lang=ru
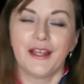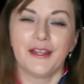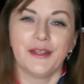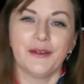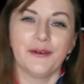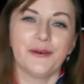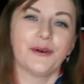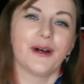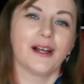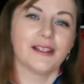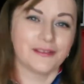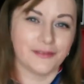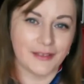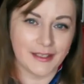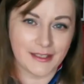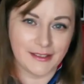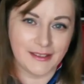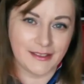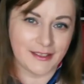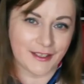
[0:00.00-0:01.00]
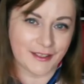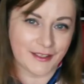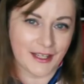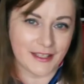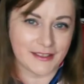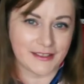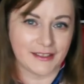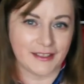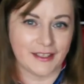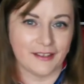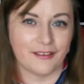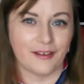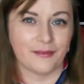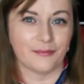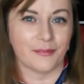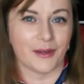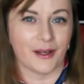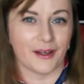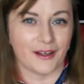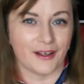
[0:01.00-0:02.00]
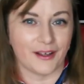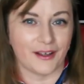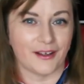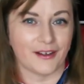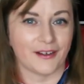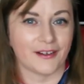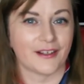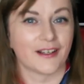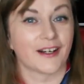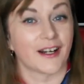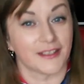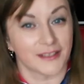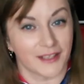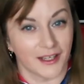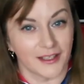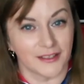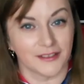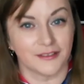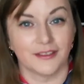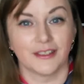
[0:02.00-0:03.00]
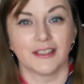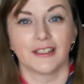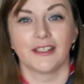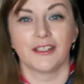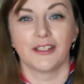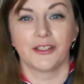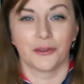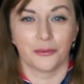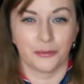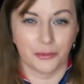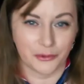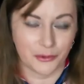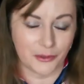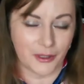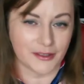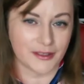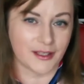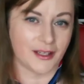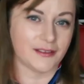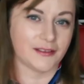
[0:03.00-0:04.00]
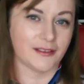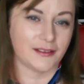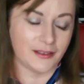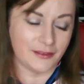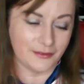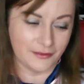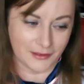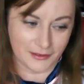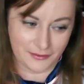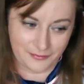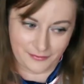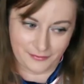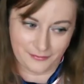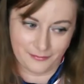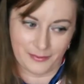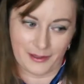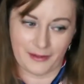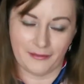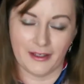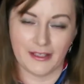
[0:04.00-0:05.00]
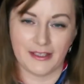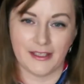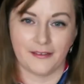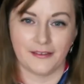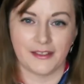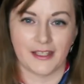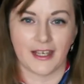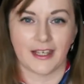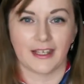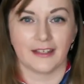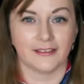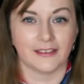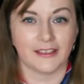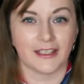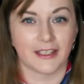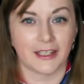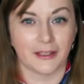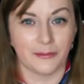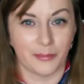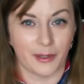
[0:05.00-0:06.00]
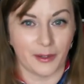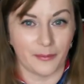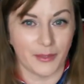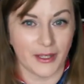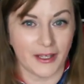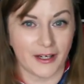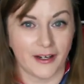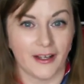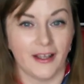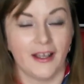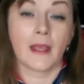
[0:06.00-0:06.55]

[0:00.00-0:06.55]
Ну, о своей диссертации я вам а, рассказывала, еще буду рассказывать, вот приводя всякие вот такие примеры.